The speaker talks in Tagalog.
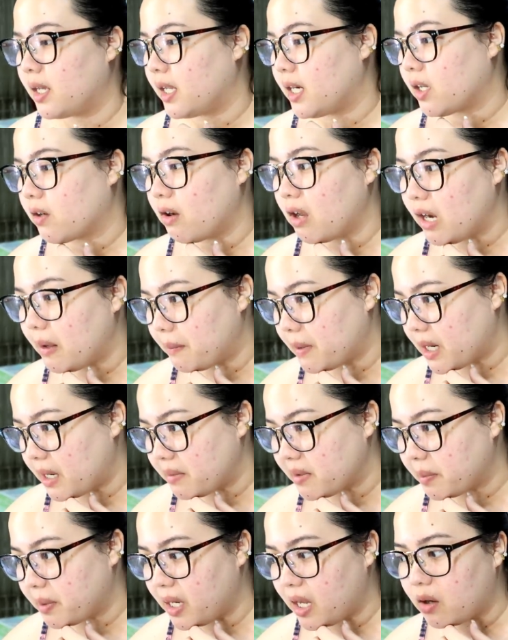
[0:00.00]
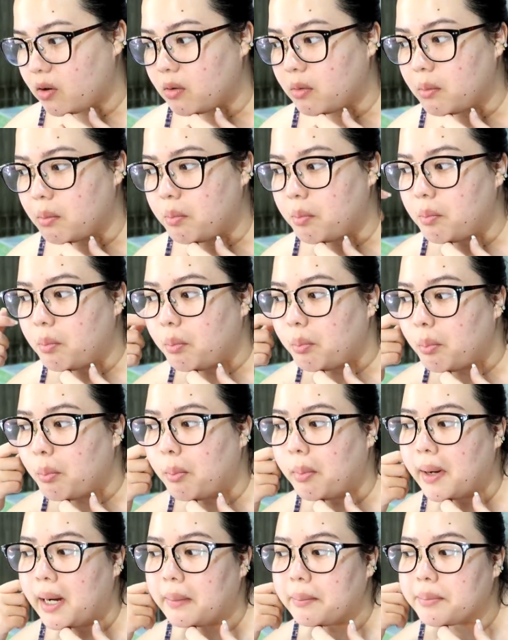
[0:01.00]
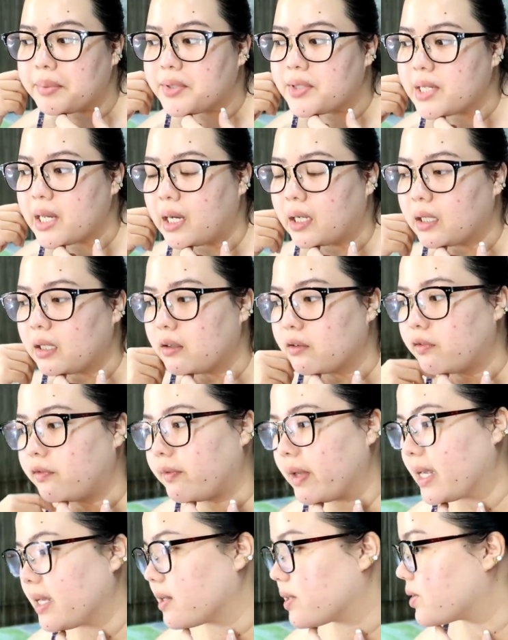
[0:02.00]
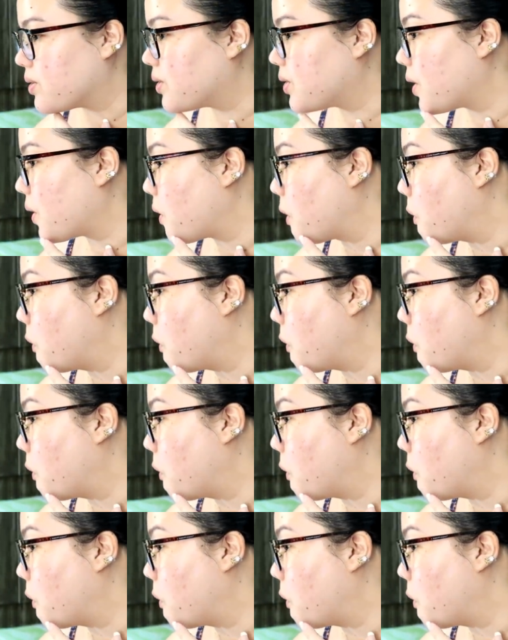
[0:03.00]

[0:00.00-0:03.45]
Hindi ko alam marami pala akong bumps sa aking face.